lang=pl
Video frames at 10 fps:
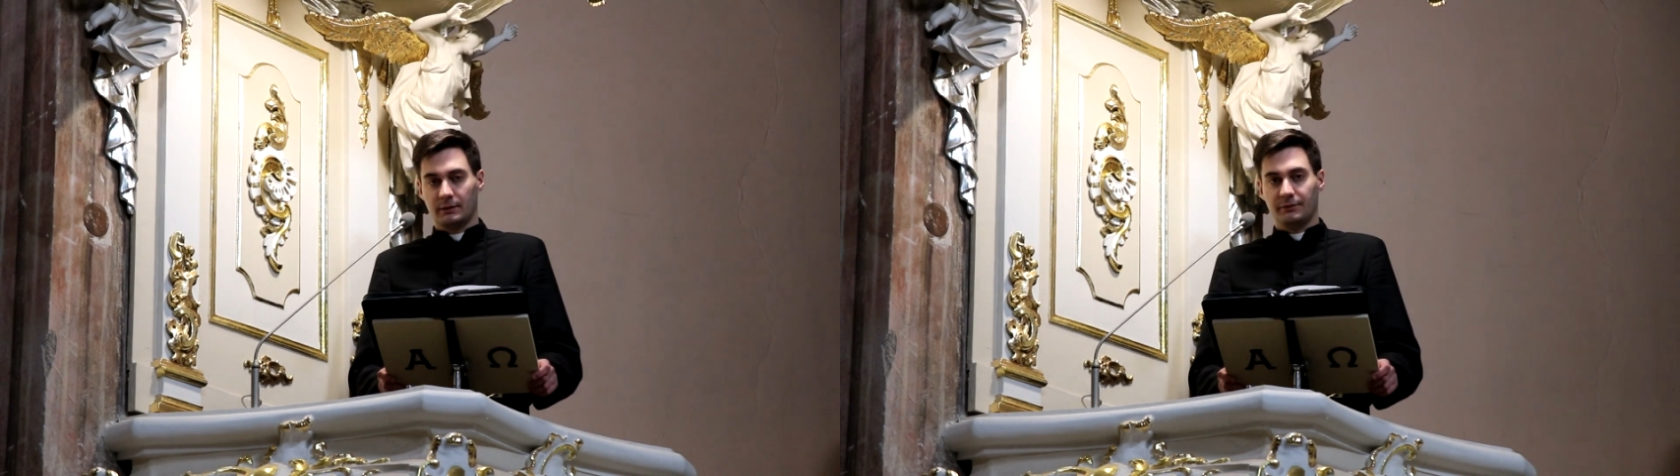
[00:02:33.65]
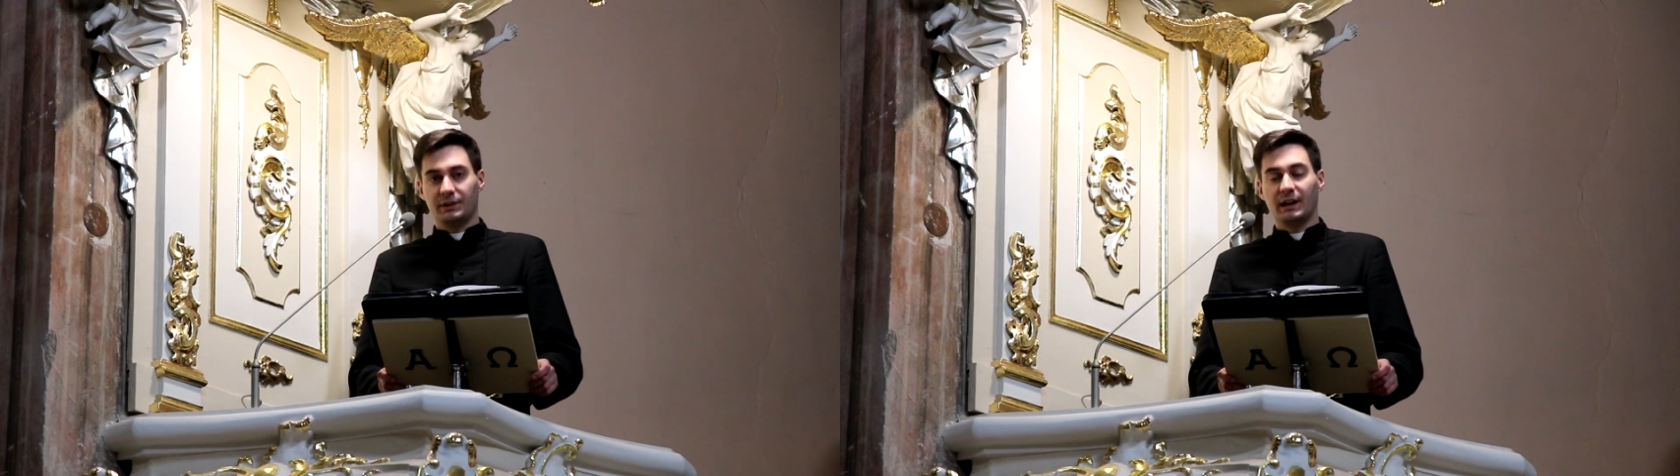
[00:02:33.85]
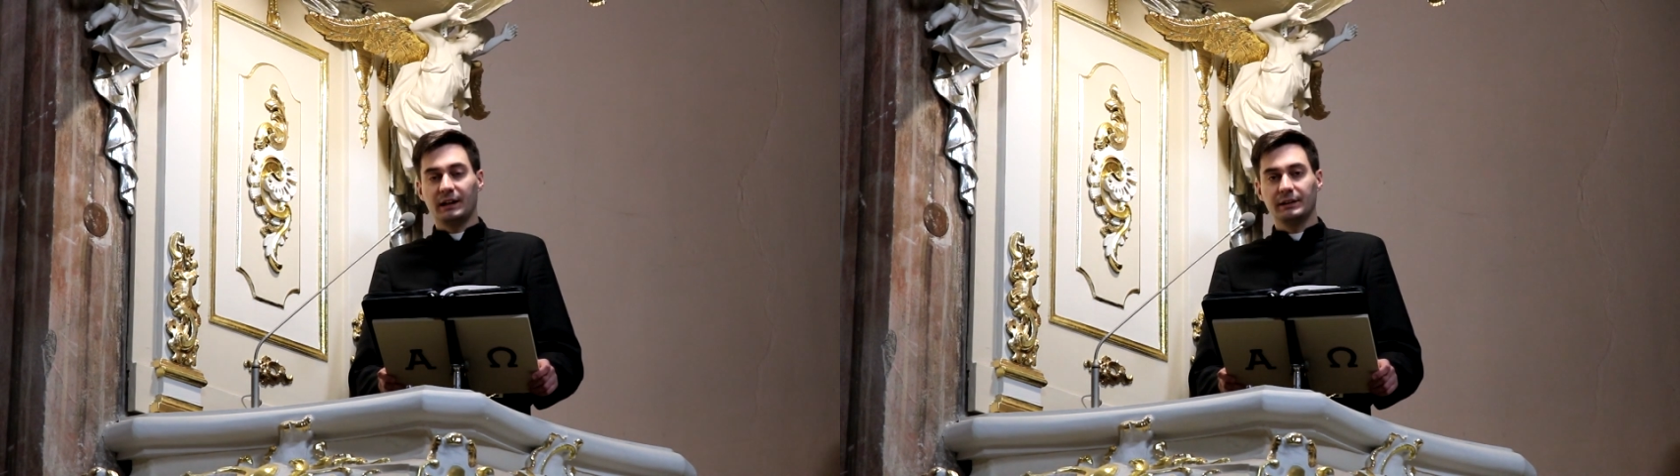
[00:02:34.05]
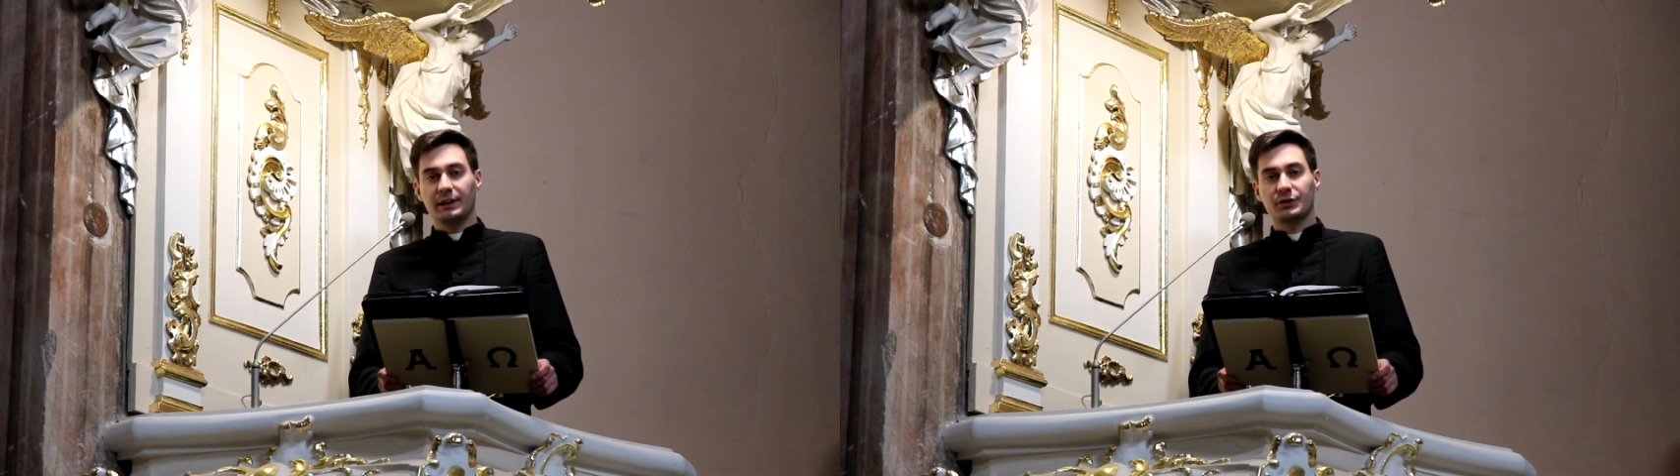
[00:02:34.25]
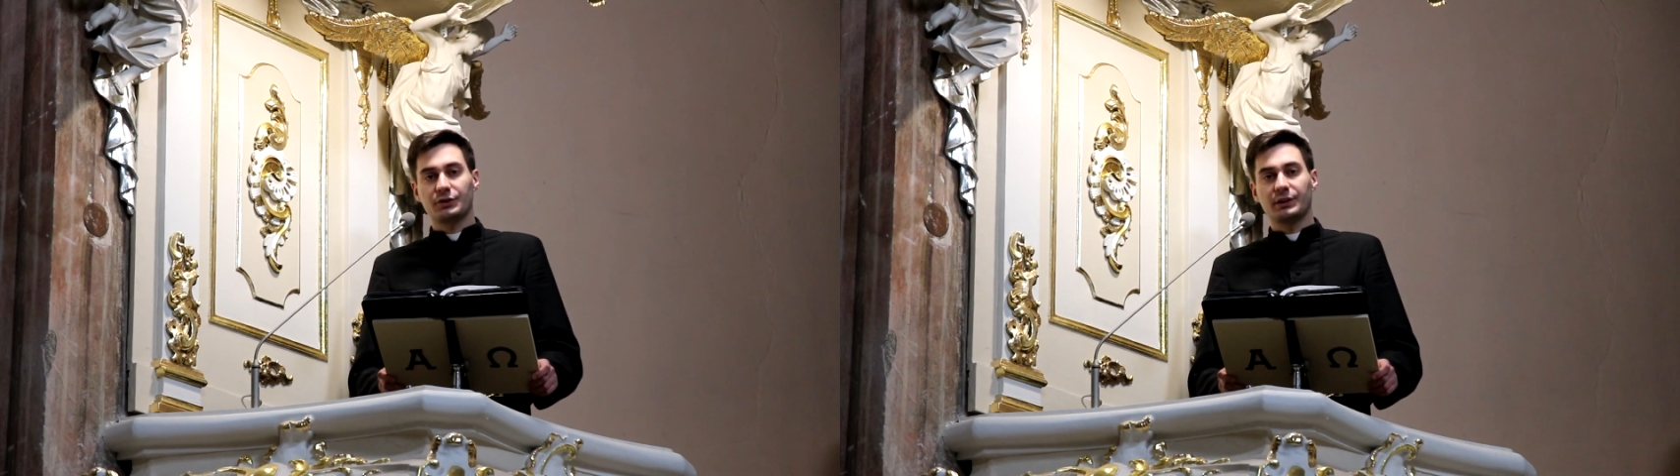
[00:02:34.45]
witany
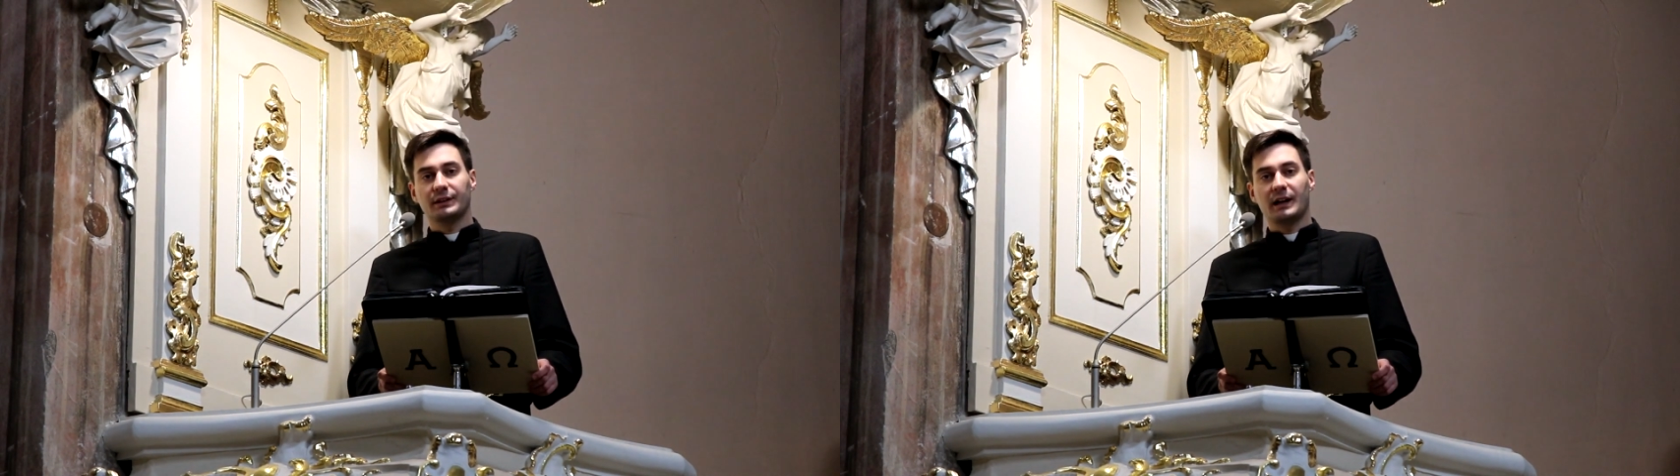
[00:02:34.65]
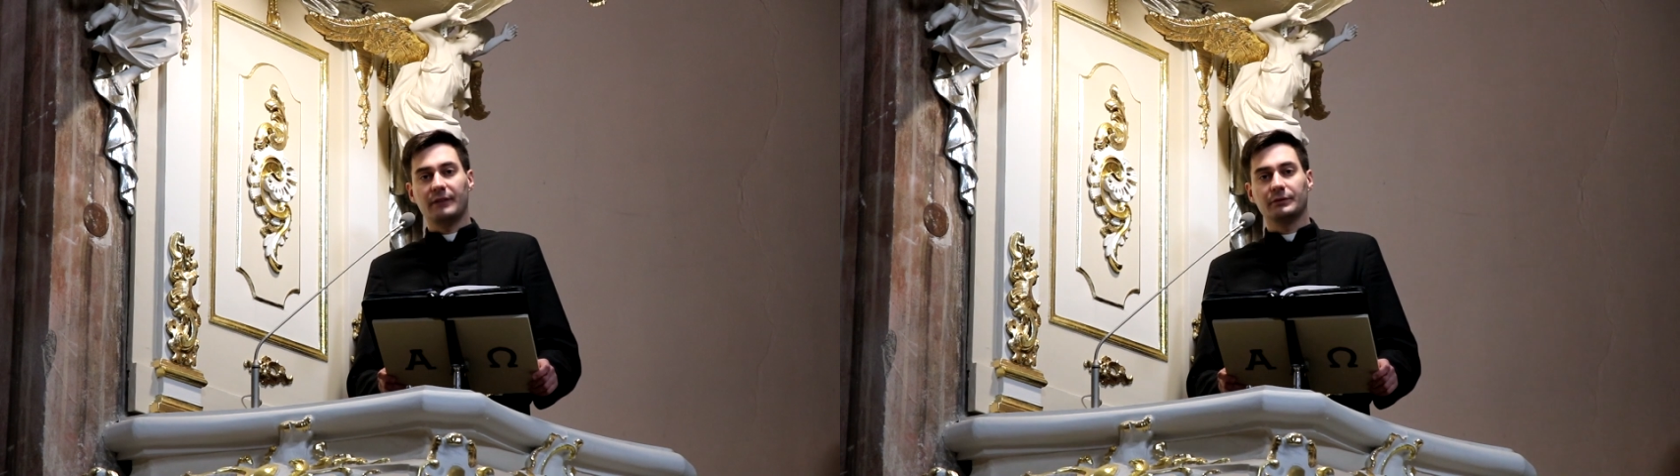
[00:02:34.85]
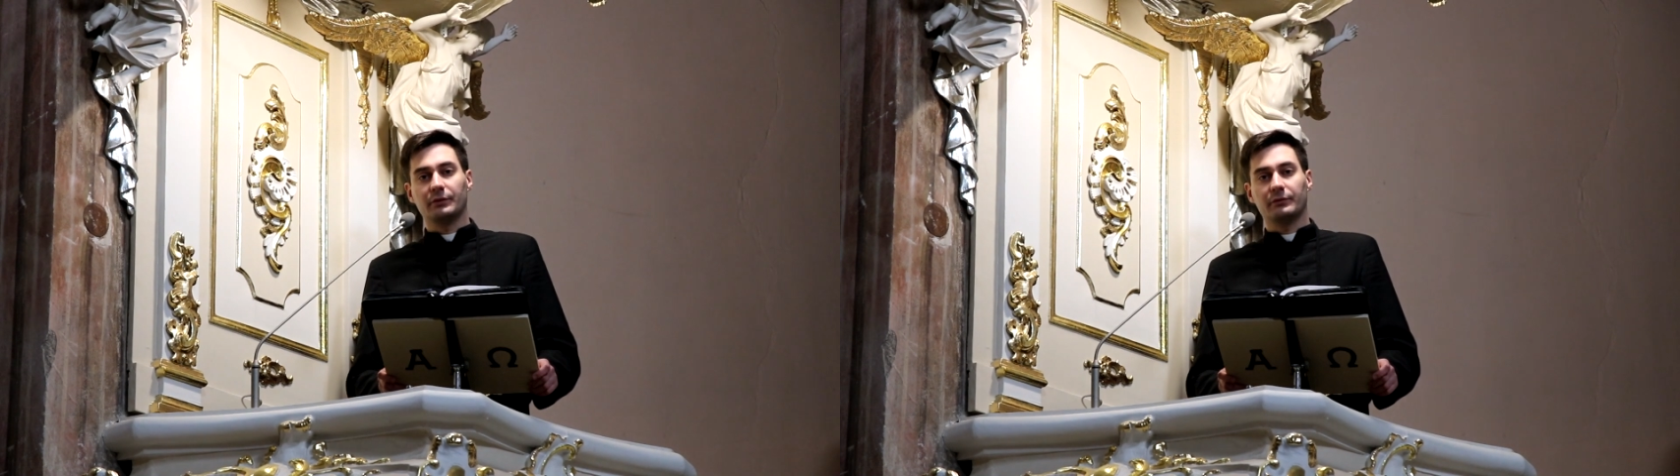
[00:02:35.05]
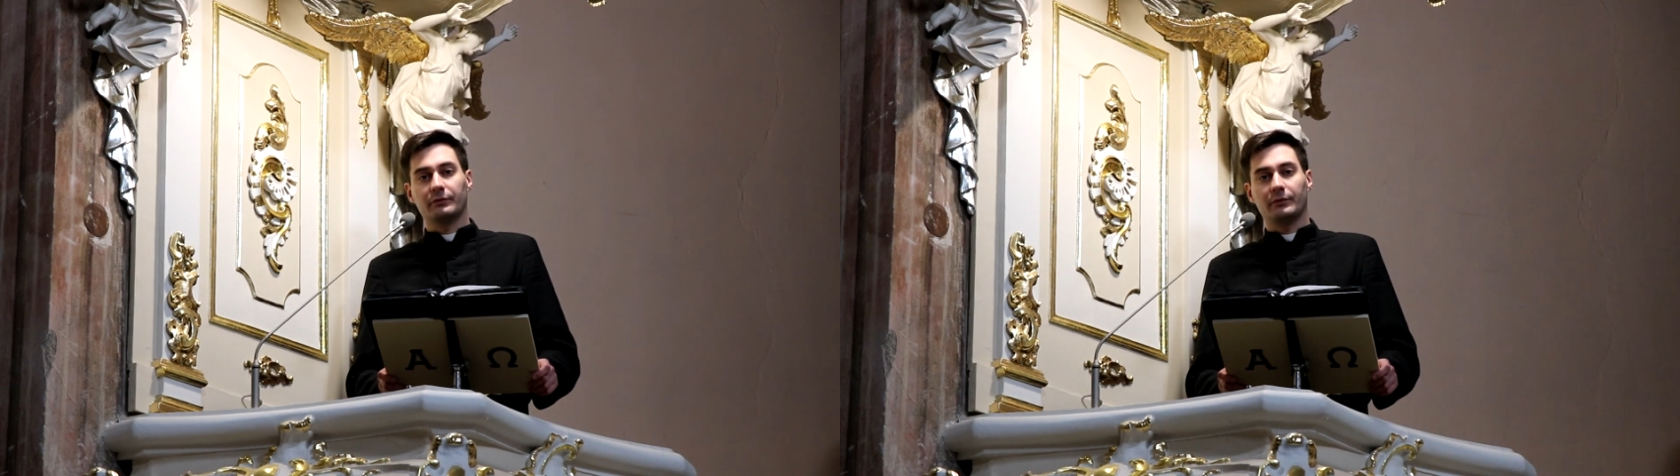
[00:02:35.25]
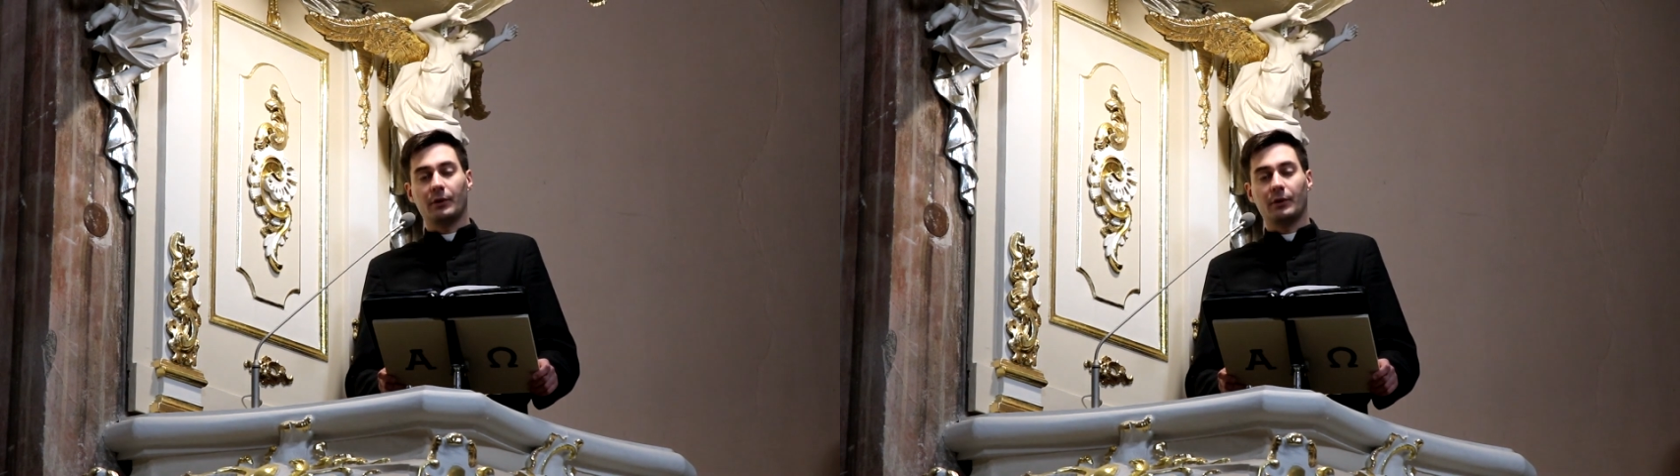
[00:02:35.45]
jeszcze niedawno